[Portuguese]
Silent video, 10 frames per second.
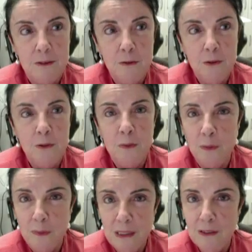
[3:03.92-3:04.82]
no
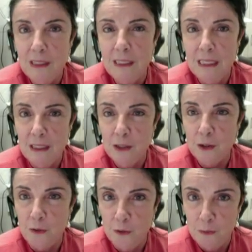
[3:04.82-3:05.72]
momento em que
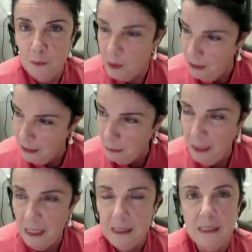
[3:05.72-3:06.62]
isso se
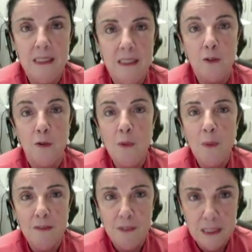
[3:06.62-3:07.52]
estabelecer como
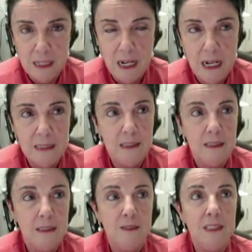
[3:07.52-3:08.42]
uma verdade,
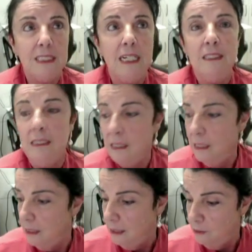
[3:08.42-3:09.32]
na, na verdade,
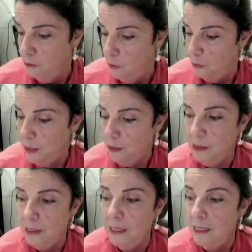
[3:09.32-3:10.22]
é, é, no
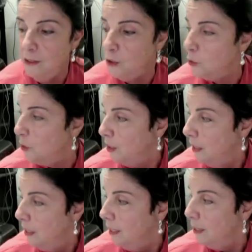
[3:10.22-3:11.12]
momento em que isso
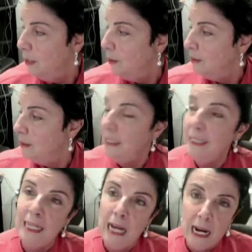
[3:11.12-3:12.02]
é,
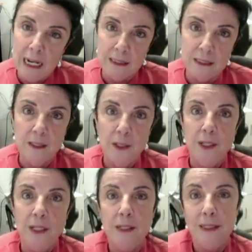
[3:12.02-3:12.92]
ganhar
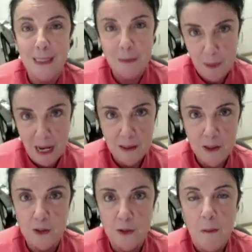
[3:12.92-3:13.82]
é,
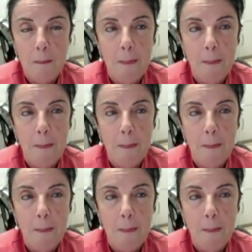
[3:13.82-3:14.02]
espaço,